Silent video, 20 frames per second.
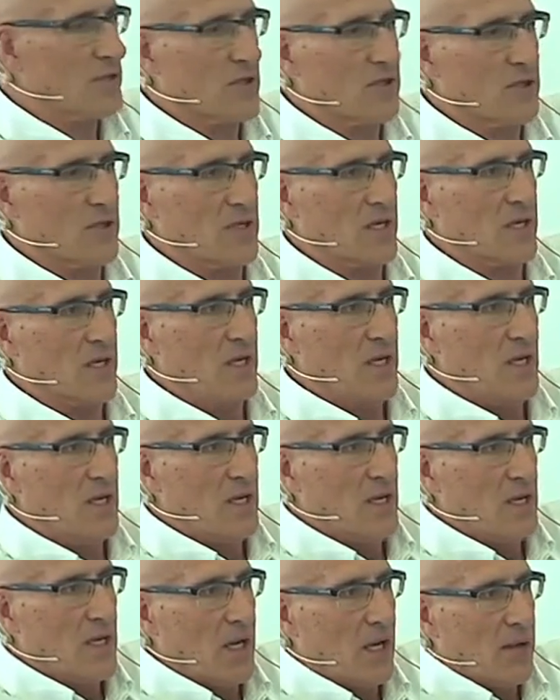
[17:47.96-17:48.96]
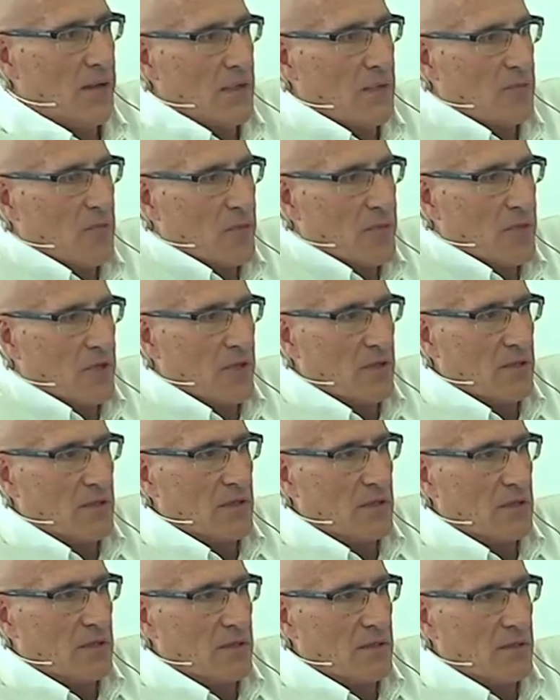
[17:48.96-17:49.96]
que fait le, monotype est
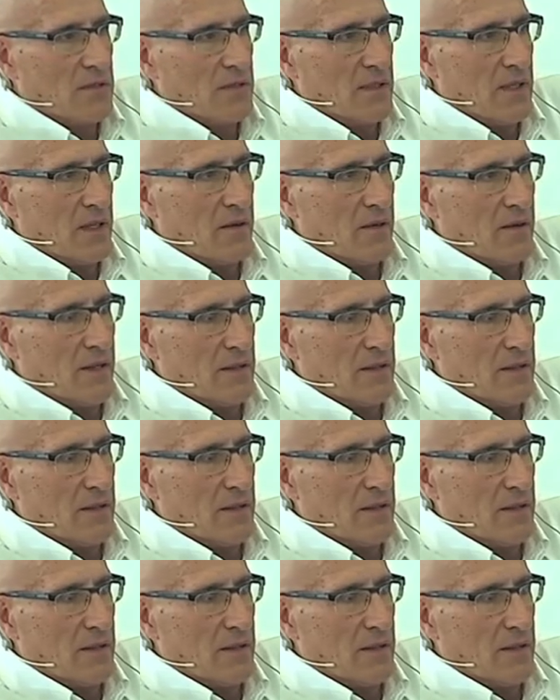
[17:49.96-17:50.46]
important.